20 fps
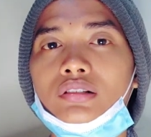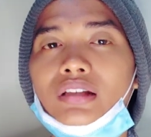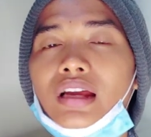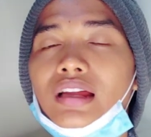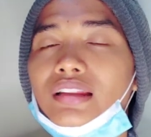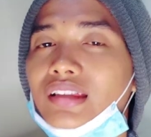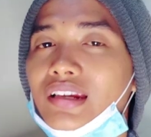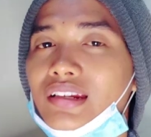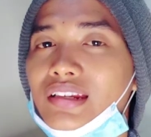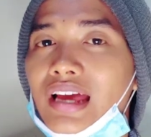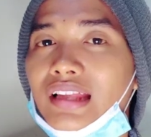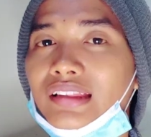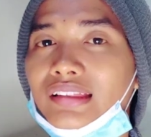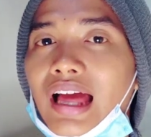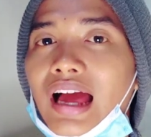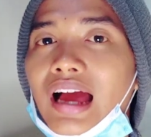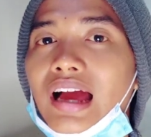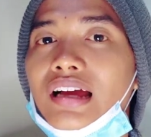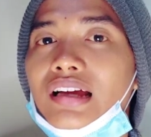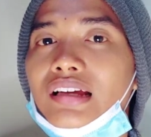Dan
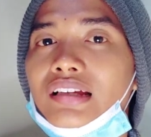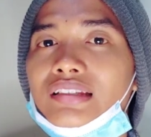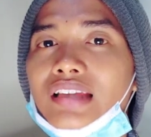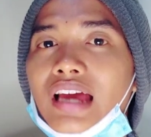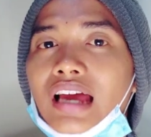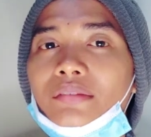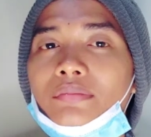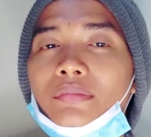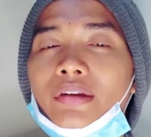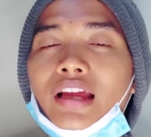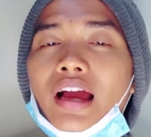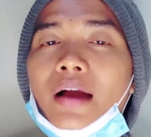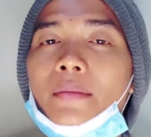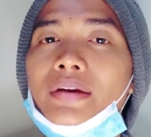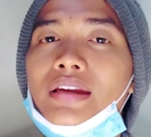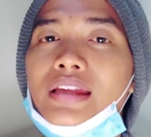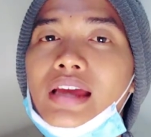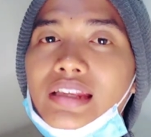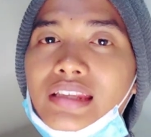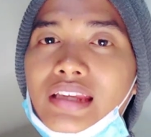ternyata saat mereka
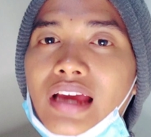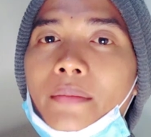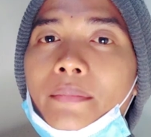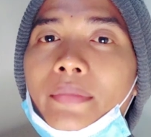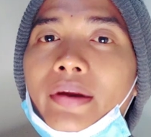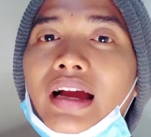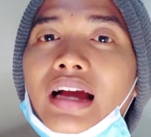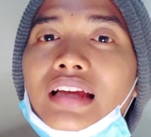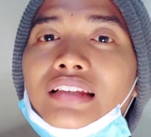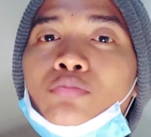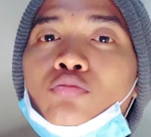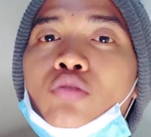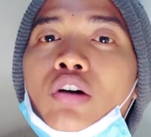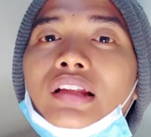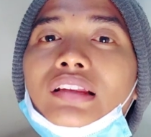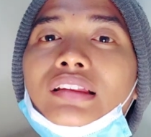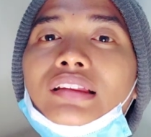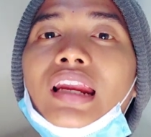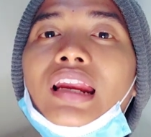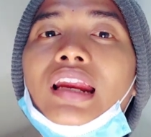melihatnya mereka
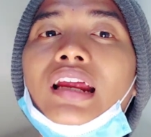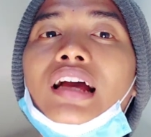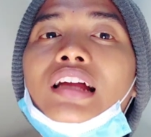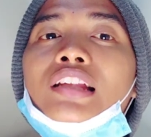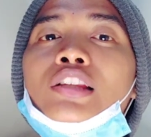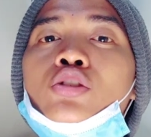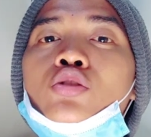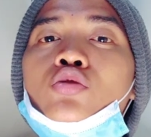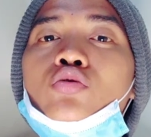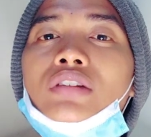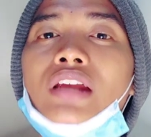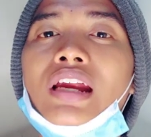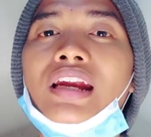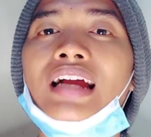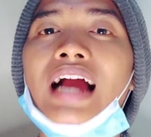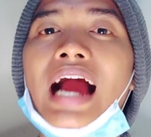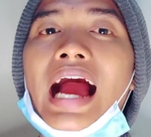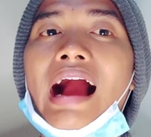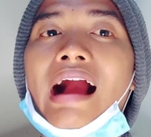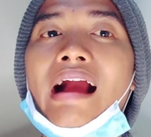semua terkejut
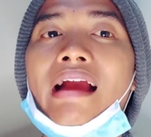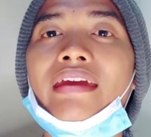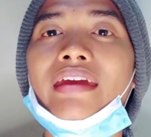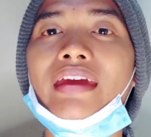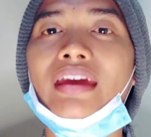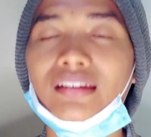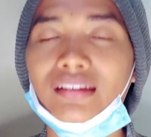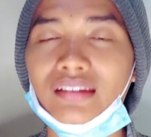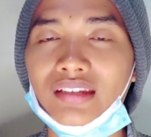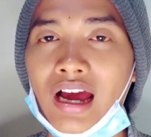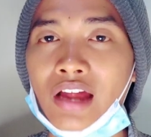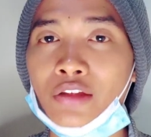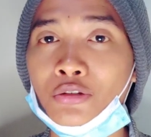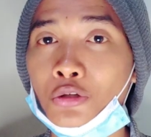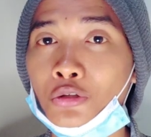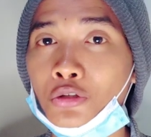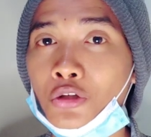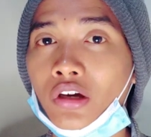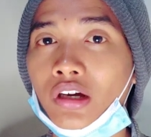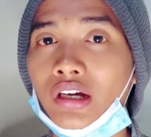dan kaget dengan
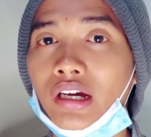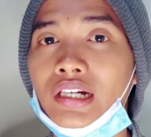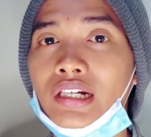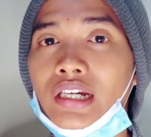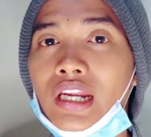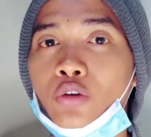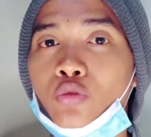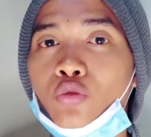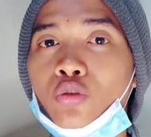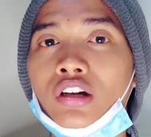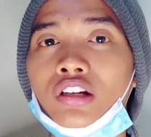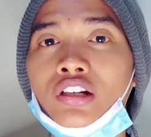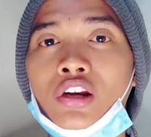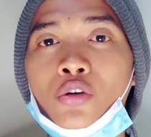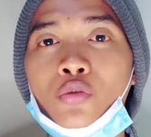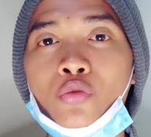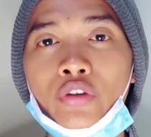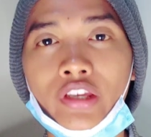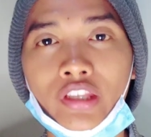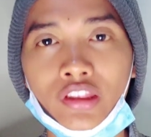sosok genderuwo
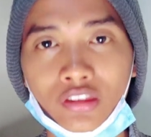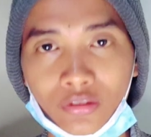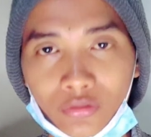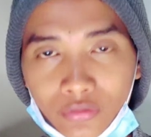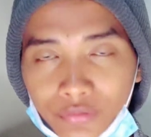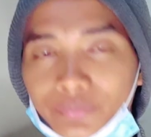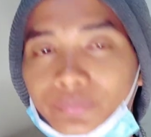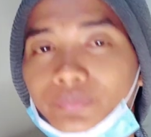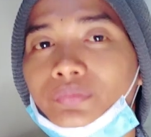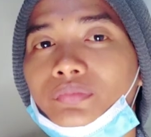gendru itu.